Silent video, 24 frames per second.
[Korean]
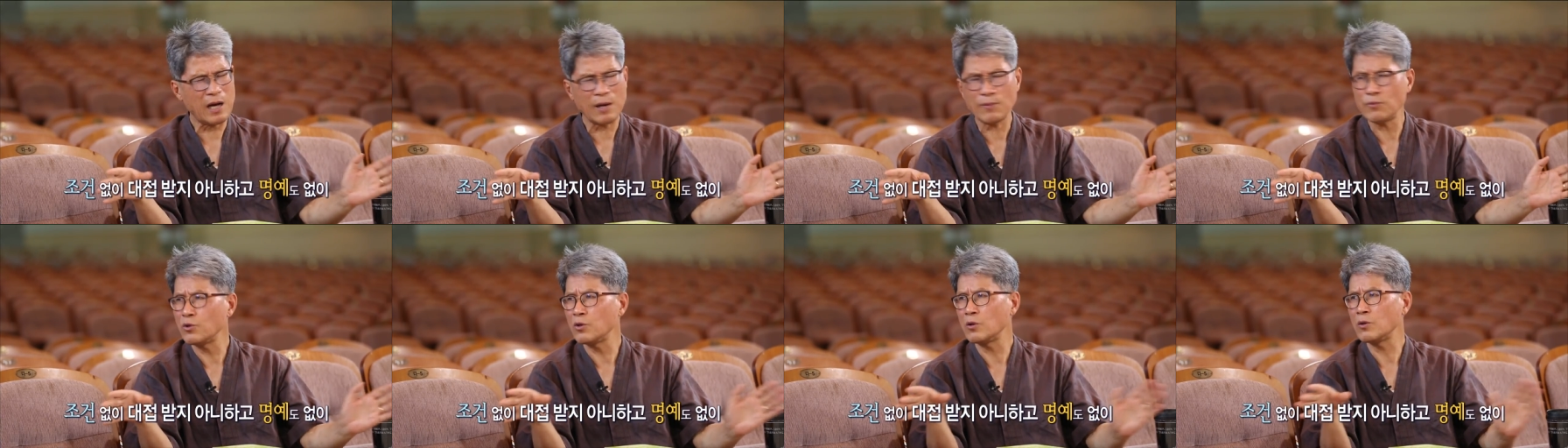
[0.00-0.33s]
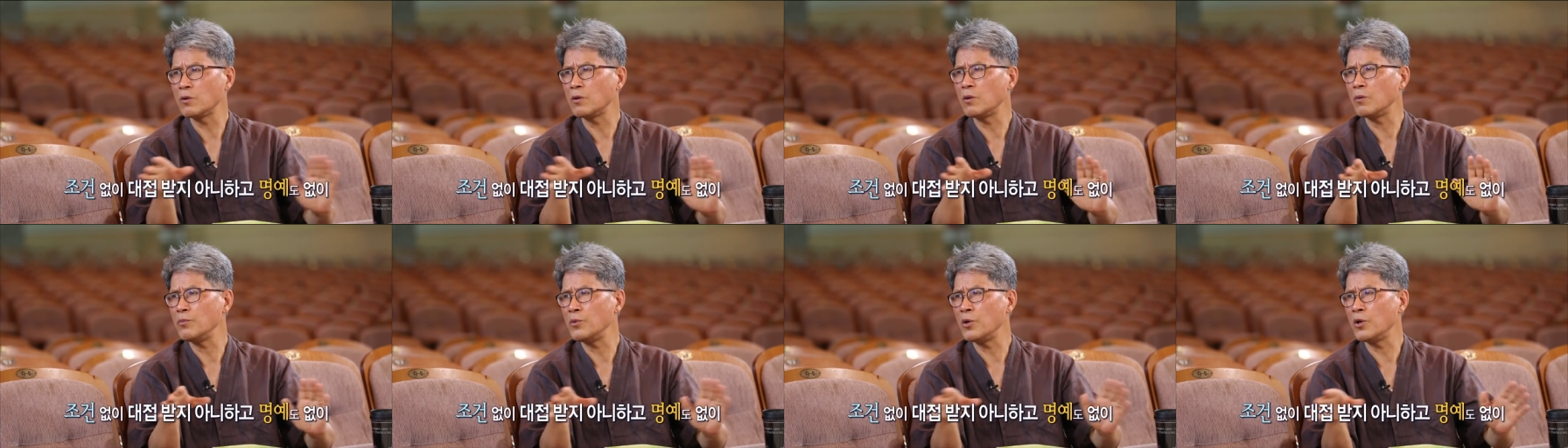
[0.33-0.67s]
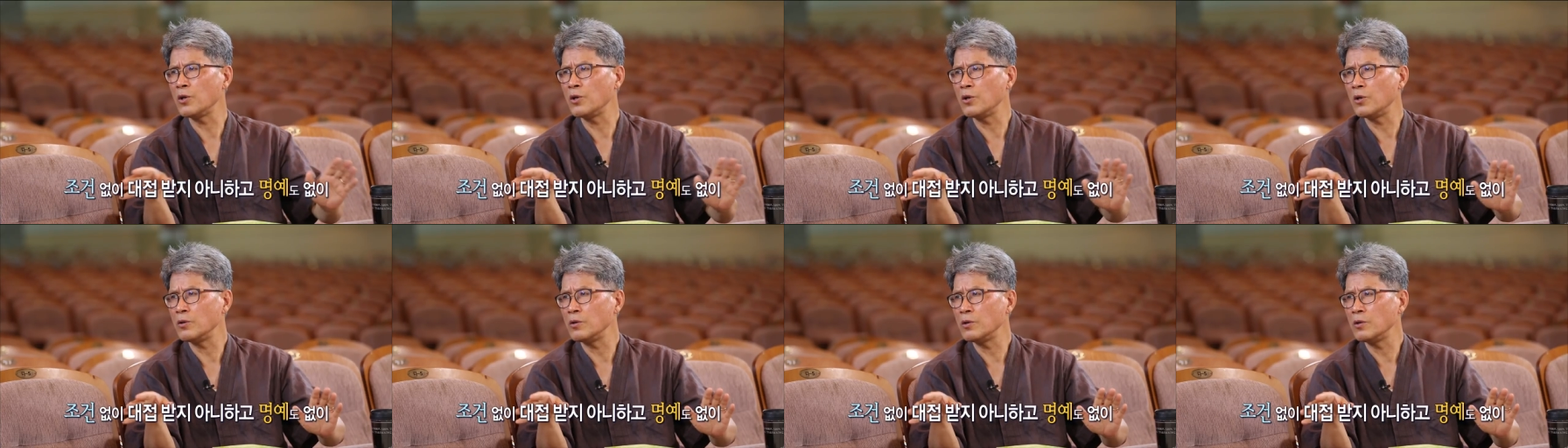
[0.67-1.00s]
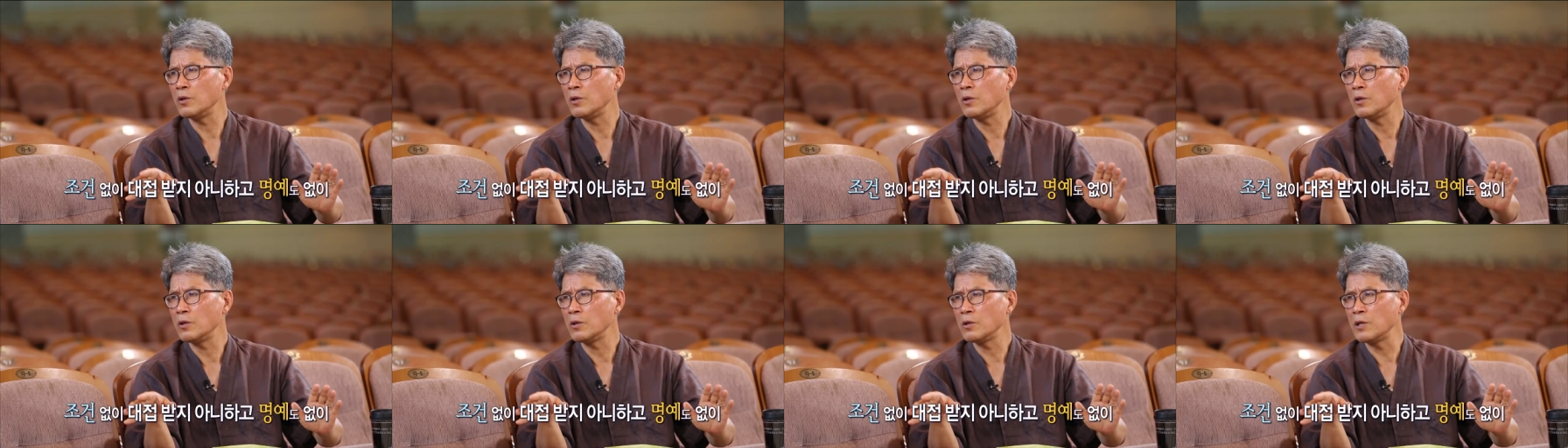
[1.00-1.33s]
아무런
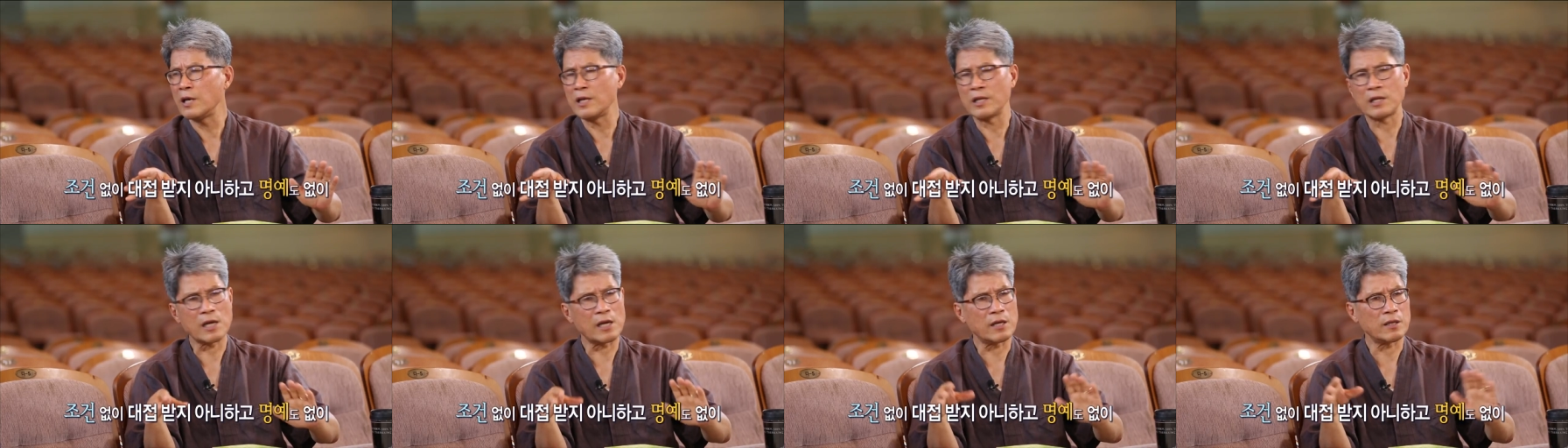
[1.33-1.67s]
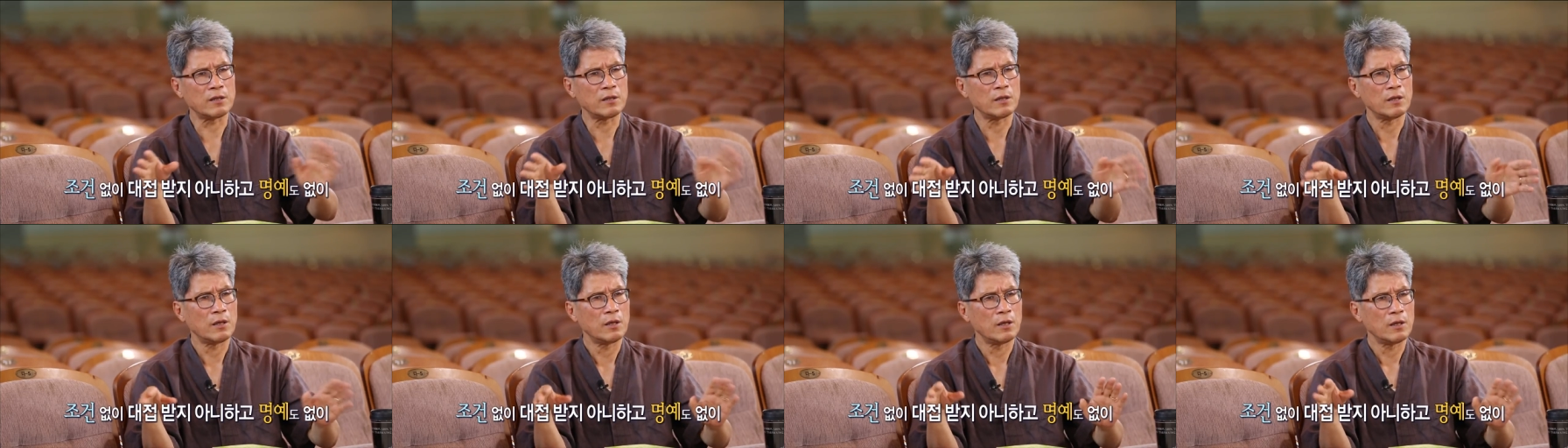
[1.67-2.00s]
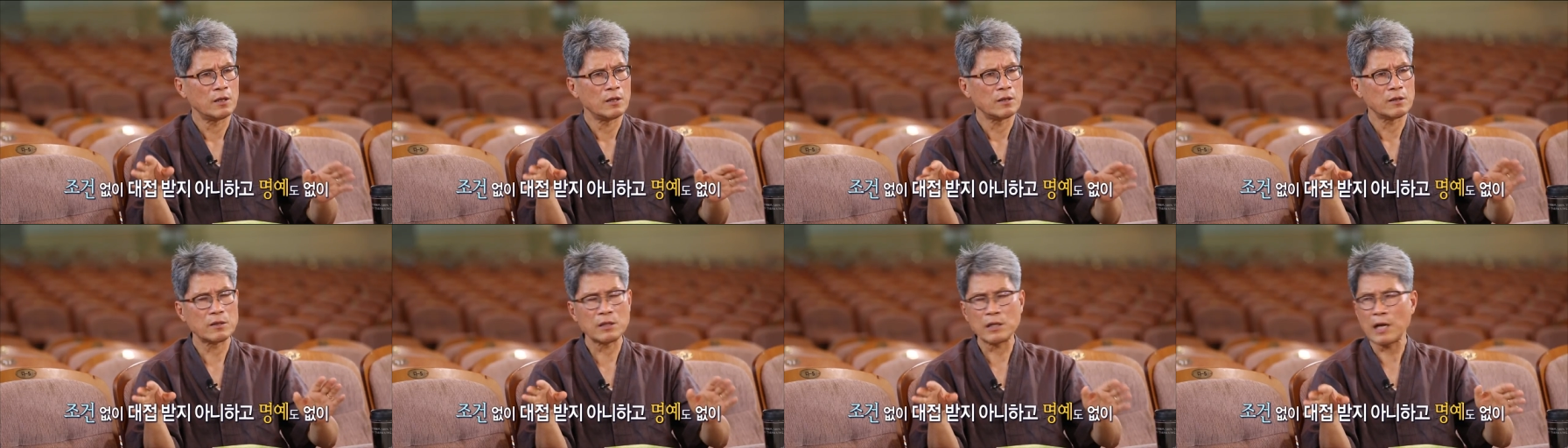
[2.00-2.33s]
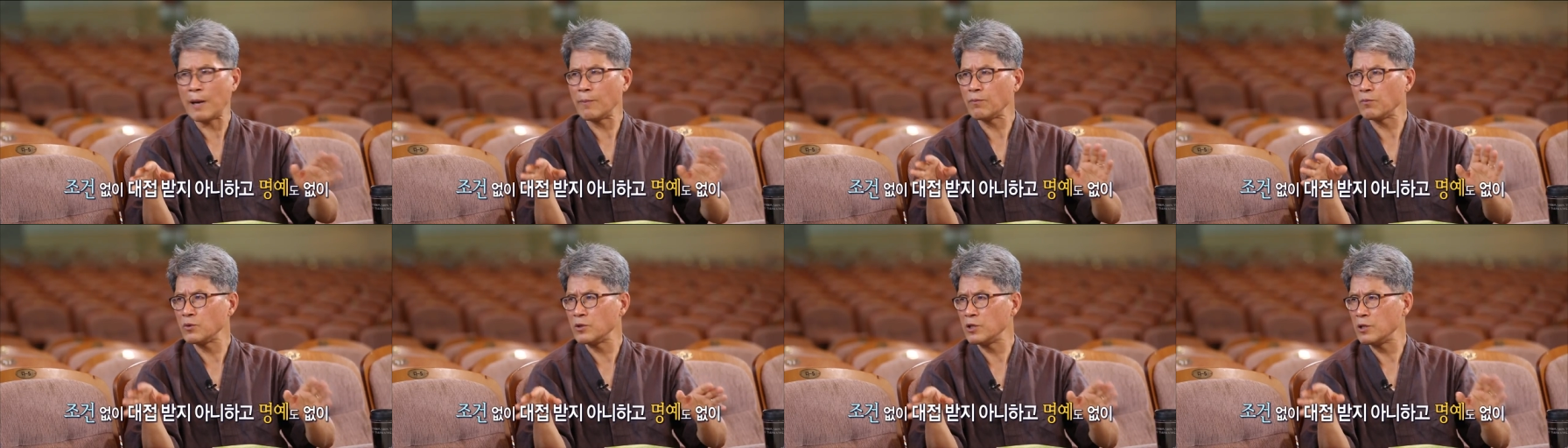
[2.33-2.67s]
명예에 대한
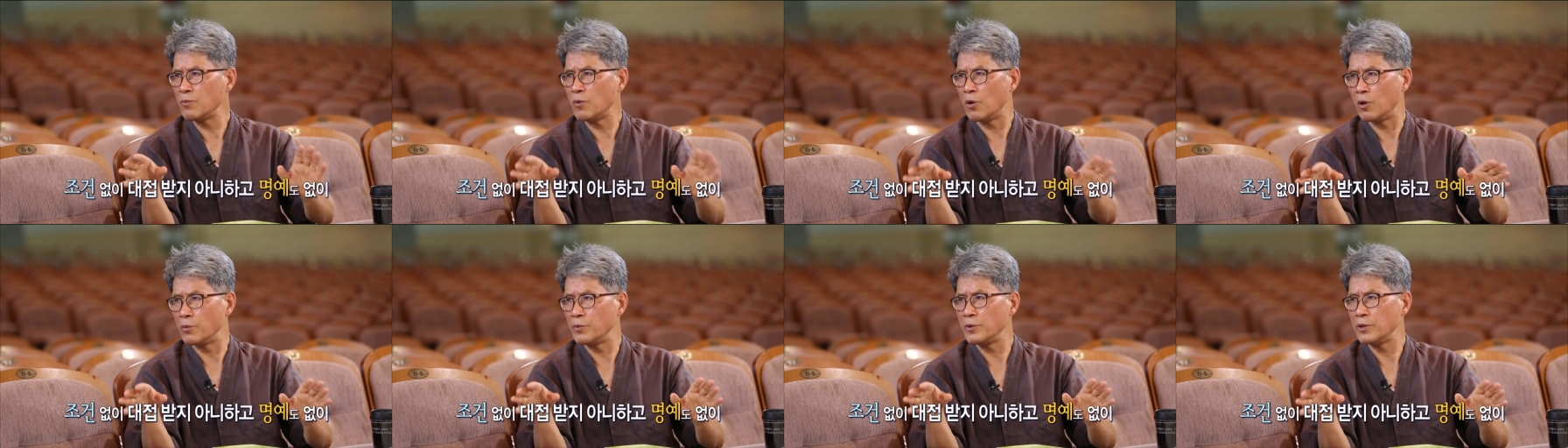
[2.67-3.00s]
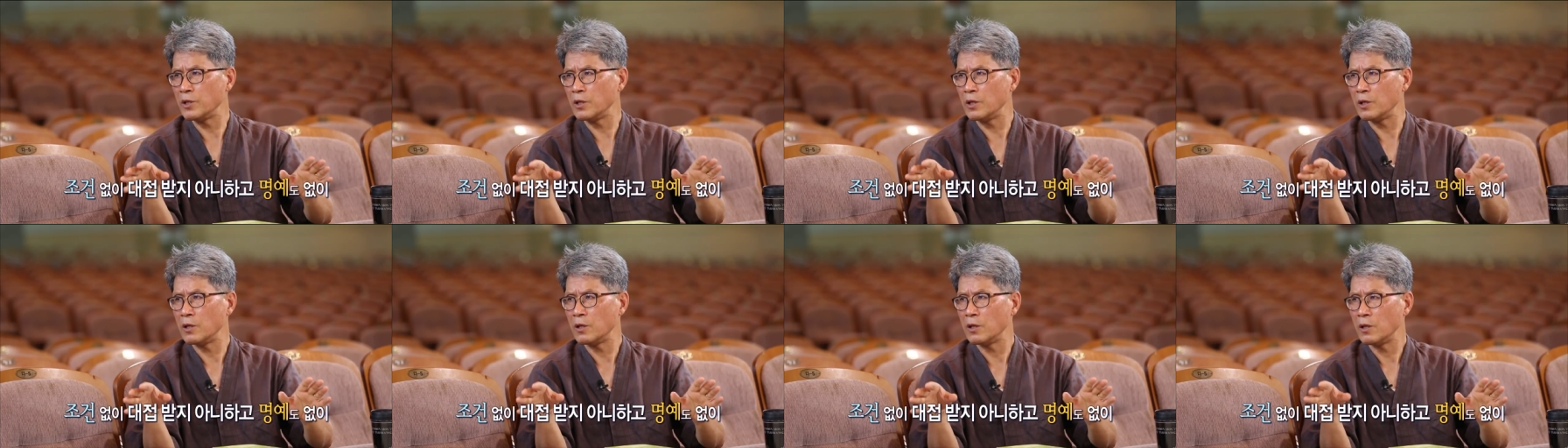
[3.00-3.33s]
탐심 없이